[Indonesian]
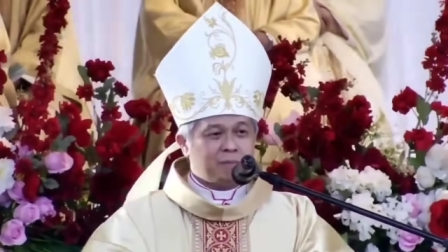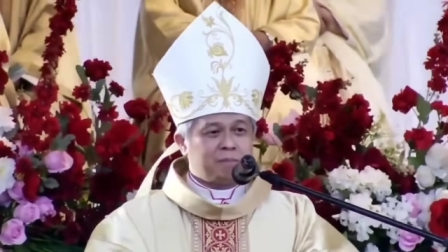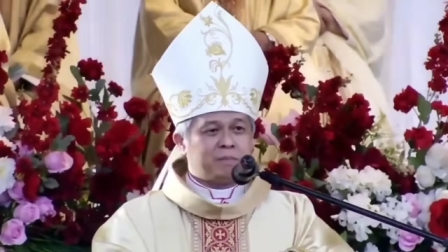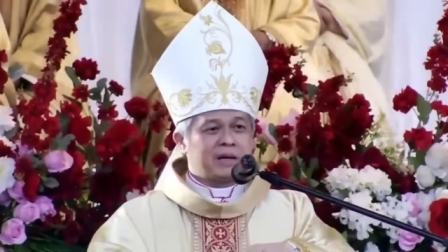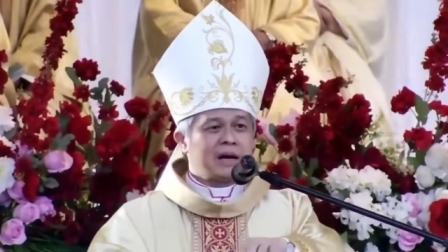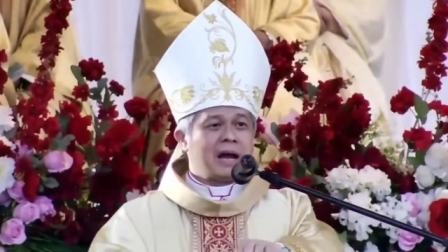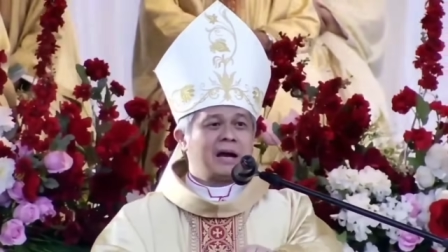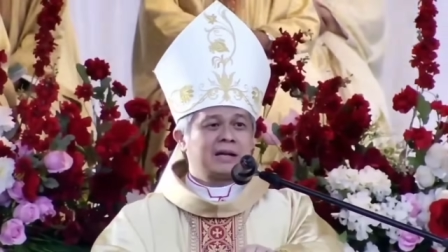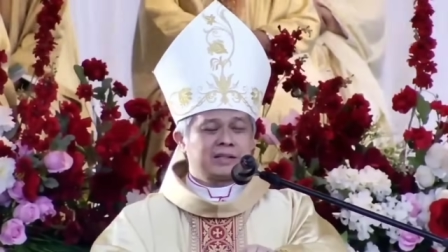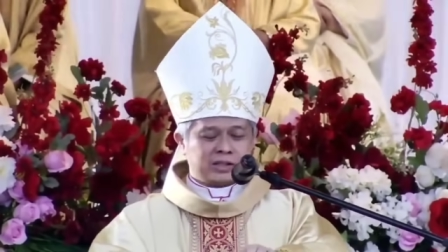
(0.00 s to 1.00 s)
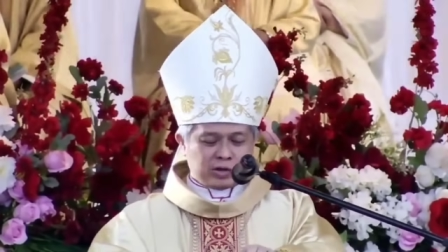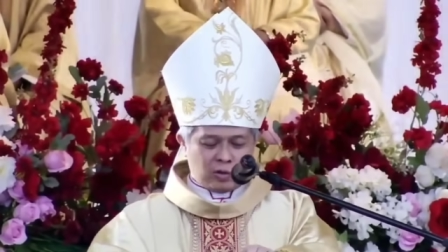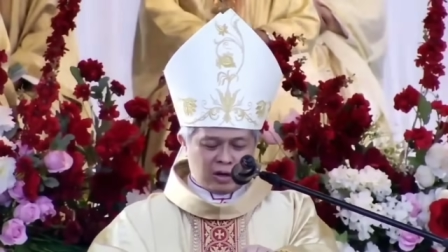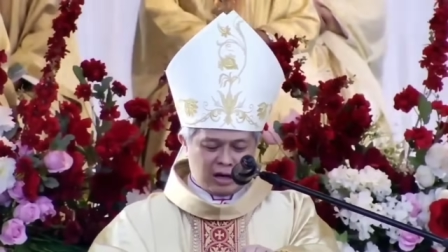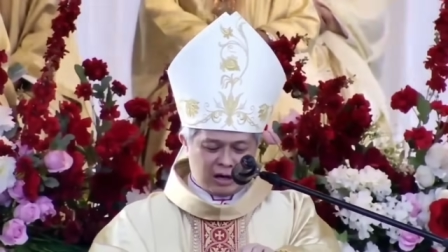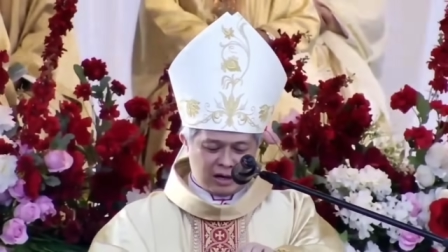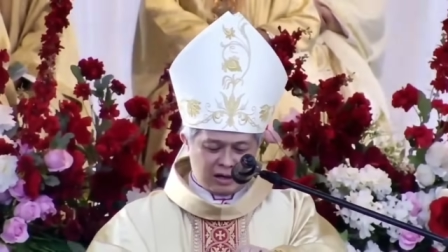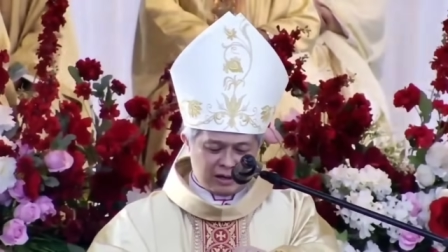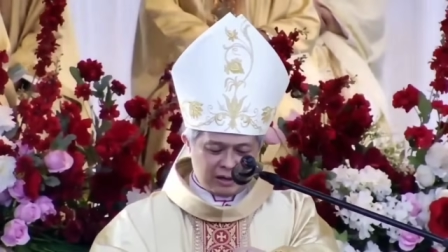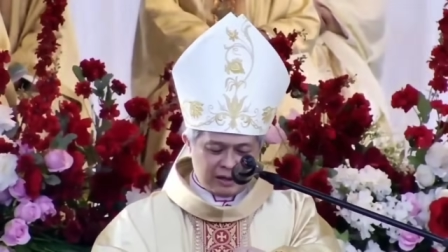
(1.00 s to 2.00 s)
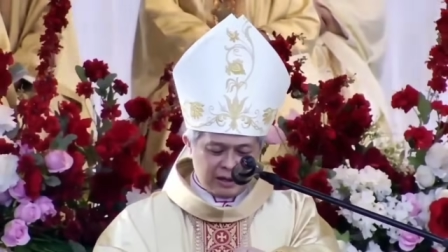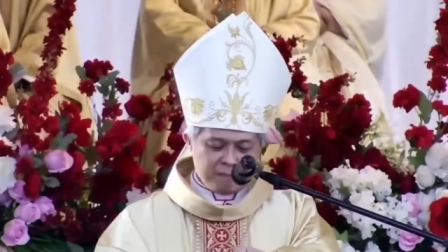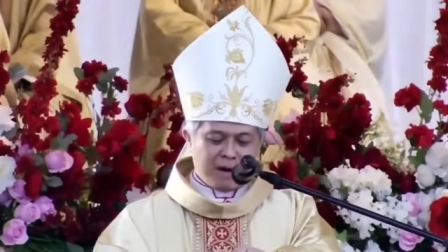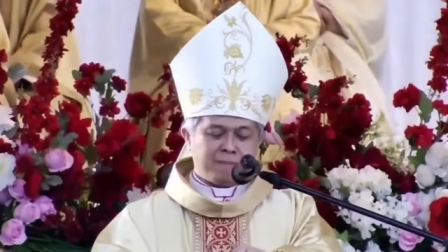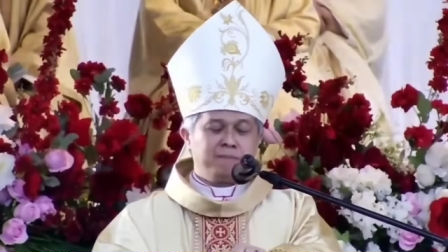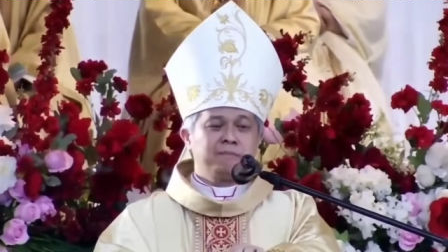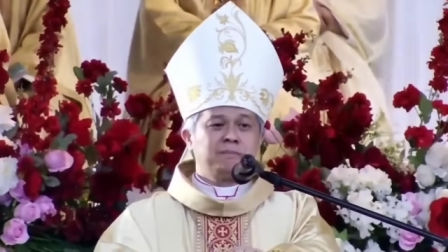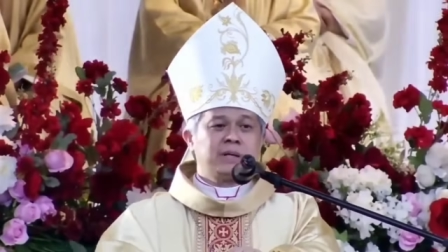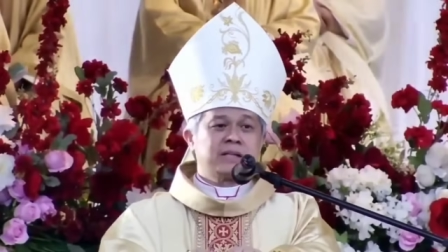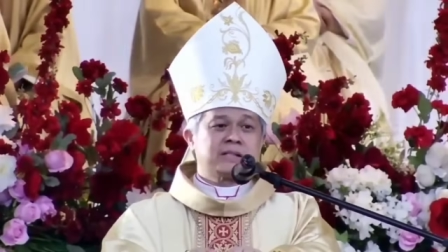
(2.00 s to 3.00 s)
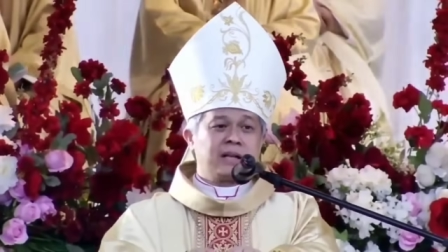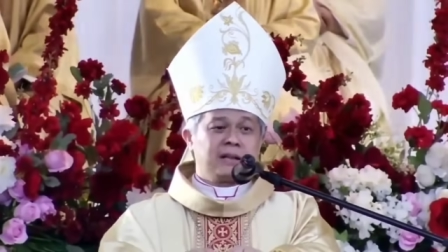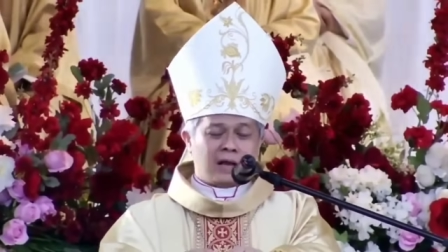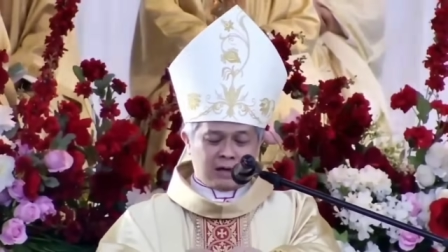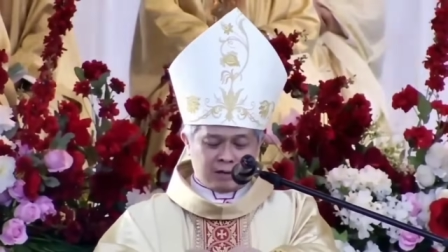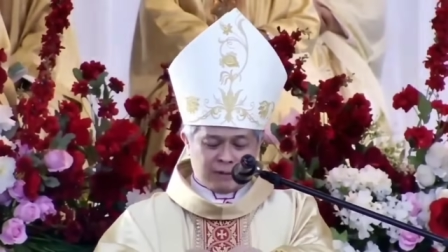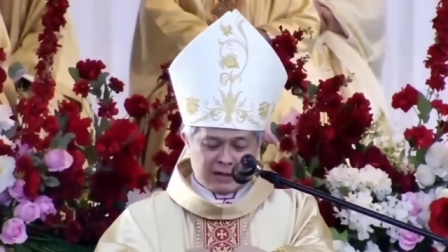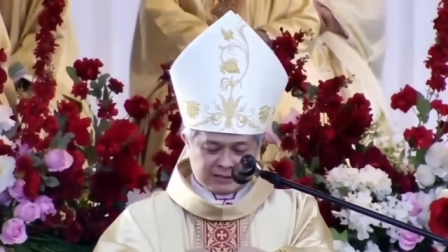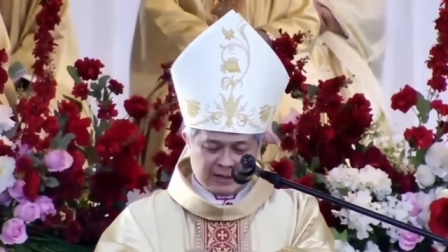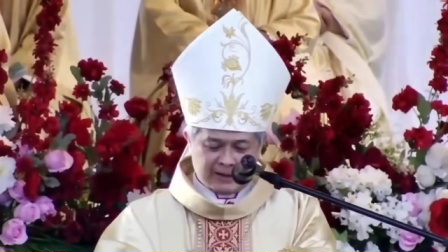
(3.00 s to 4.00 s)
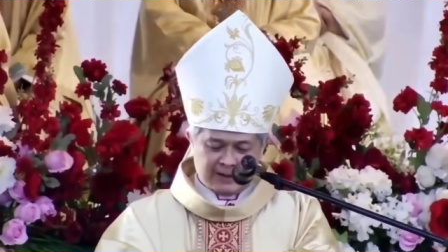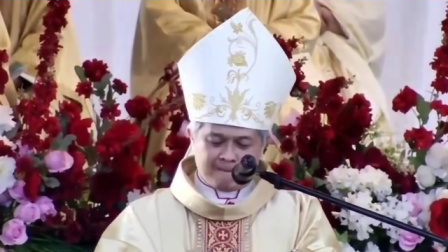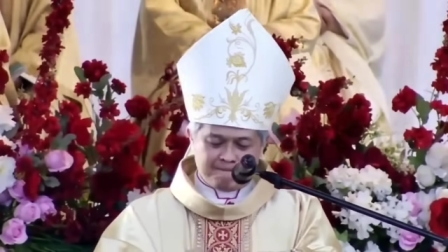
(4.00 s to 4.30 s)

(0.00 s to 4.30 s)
Pernah seorang imam bercerita kepada saya.